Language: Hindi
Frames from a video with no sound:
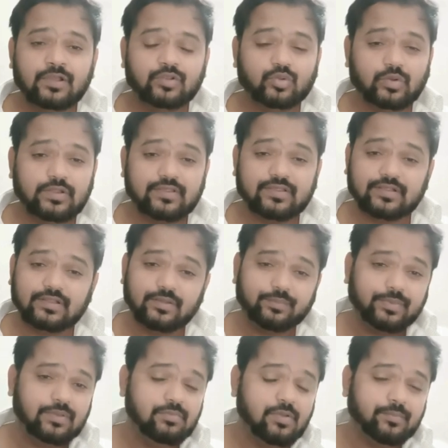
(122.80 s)
तो ले सकते हैं
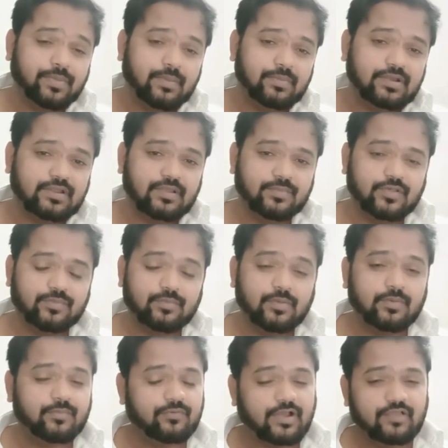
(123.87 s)
प्रीमियम पेमेंट के बीच में भी
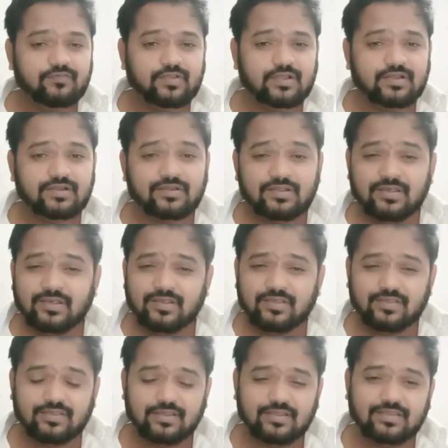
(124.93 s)
फाइव ईयर
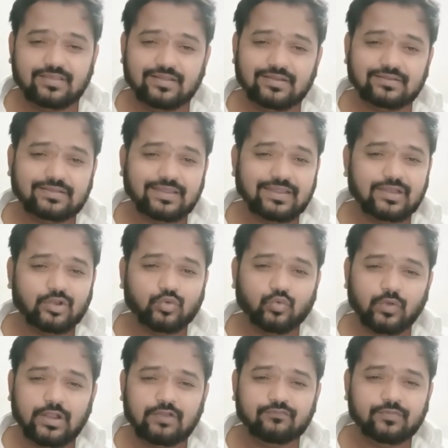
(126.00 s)
सिक्स ईयर टेन
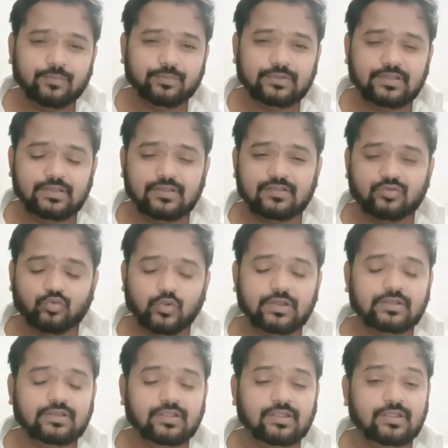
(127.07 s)
ट्वेल्व फिफ्टीन
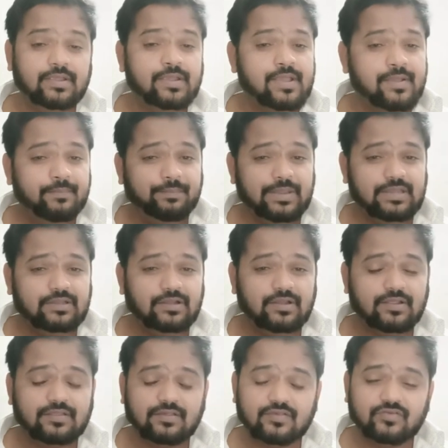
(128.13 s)
ट्वेंटी पे ले
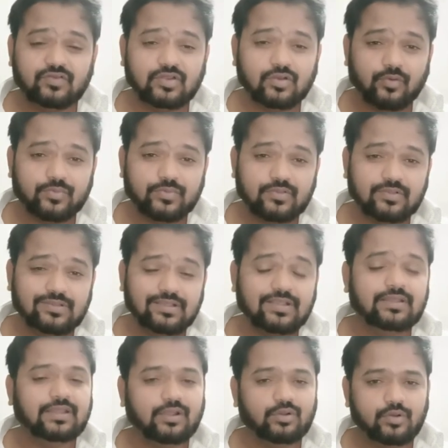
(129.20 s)
सिक्सटी का ऑप्शन दिए गए
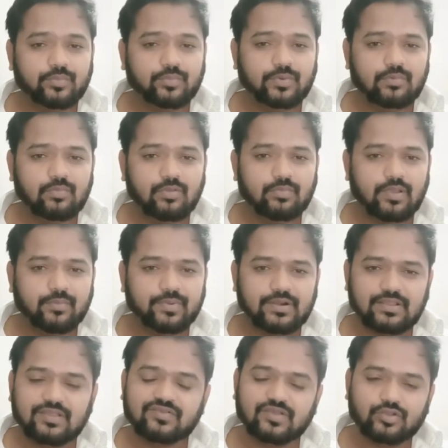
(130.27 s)
रेगुलर प्रीमियम भी आप
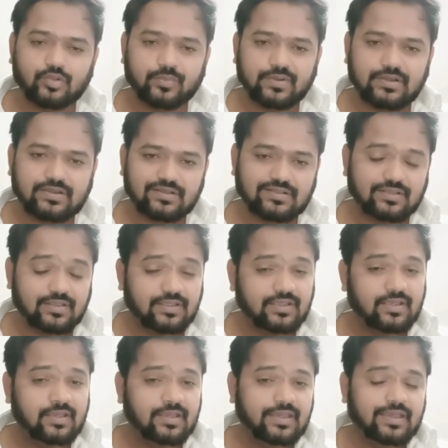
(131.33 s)
भरना चाहें तो भर सकते हैं
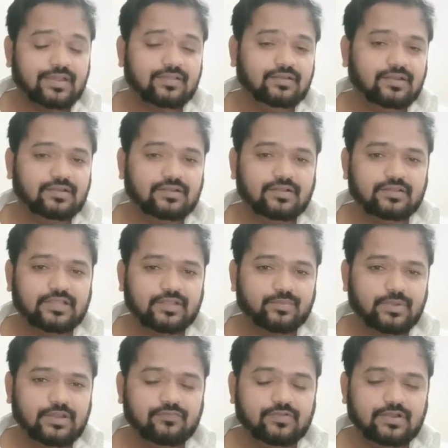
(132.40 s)
एक्सीडेंटल डेथ
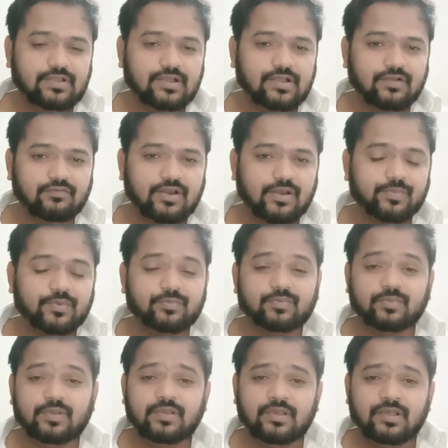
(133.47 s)
बेनिफिट का कवर आप
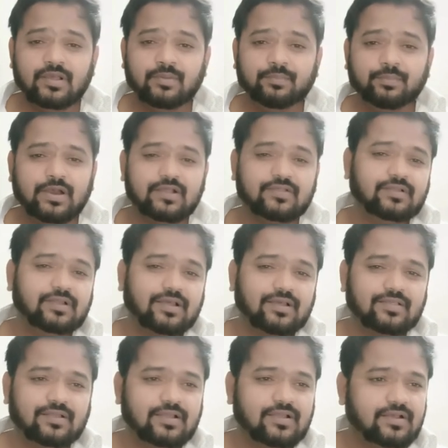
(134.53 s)
इसमें पाँच लाख
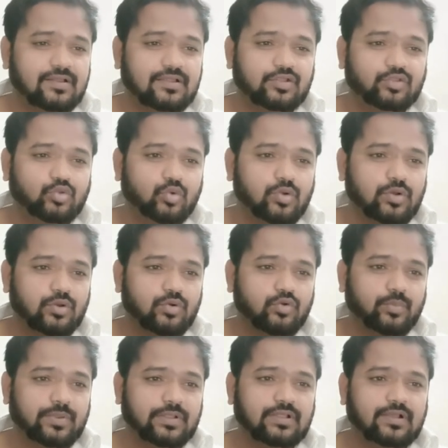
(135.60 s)
से लेकर के दो करोड़
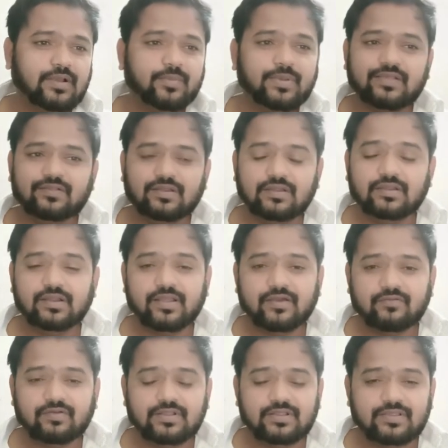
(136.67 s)
रुपए तक आप एक्सीडेंटल
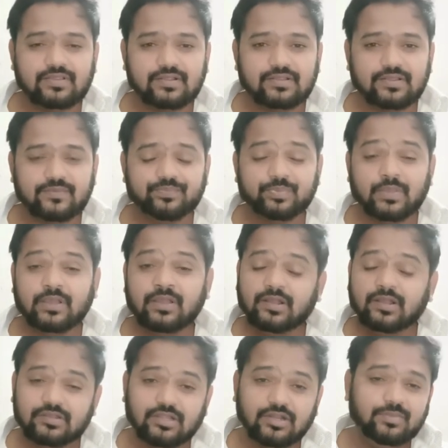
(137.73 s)
कवर ले सकते हैं
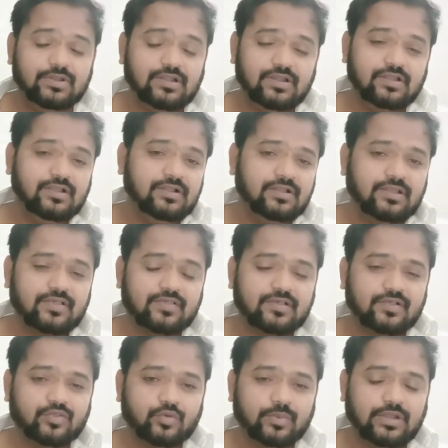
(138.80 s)
टर्मिनल इलनेस
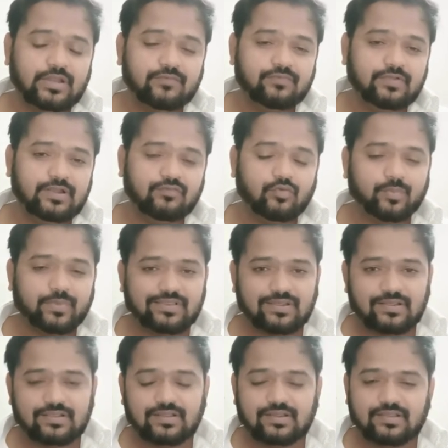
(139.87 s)
का जो बेनिफिट है वो
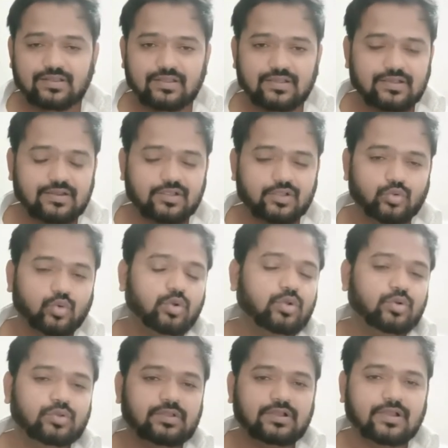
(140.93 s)
पचास लाख से लेकर के दो
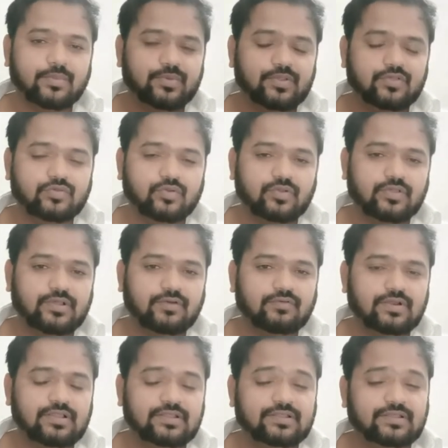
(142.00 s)
करोड़ तक आप इंश्योरेंस कवर
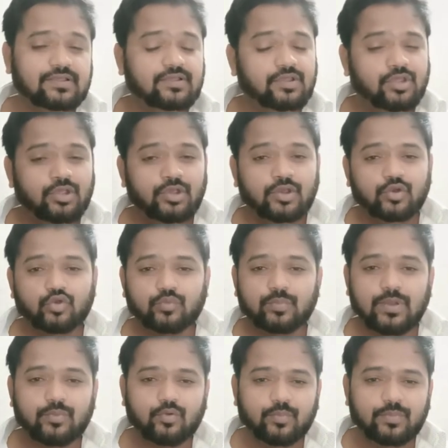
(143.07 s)
लेते हैं उसमें
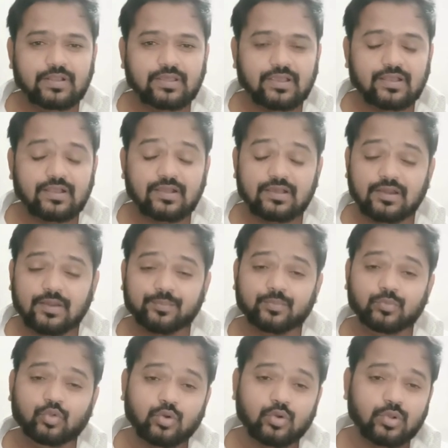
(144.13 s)
आपको मिल जाएगा अगर आप
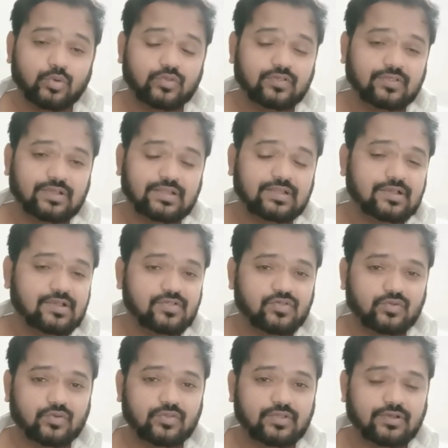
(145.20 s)
दो करोड़ से ज़्यादा का
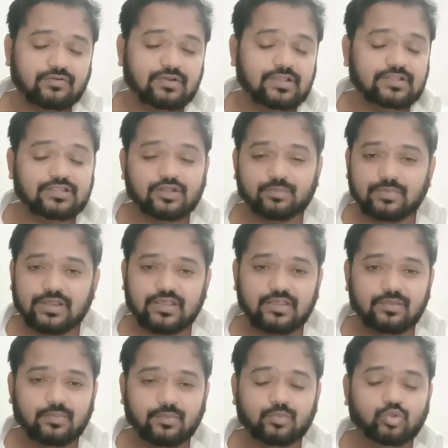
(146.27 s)
इंश्योरेंस कवर लेते हैं तो
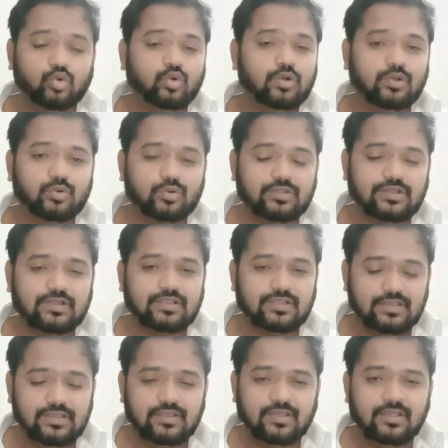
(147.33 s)
मैक्सिमम दो करोड़ तक ही